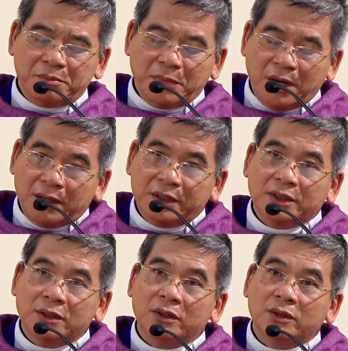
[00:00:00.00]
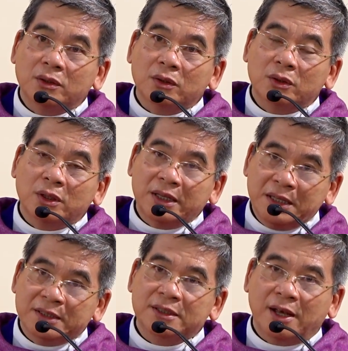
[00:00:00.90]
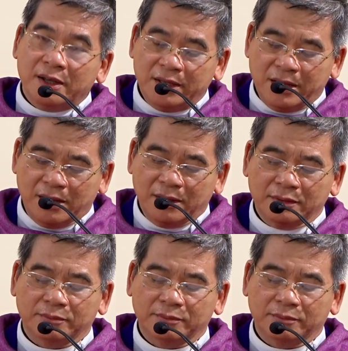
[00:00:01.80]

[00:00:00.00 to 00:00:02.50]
bởi Isaiah.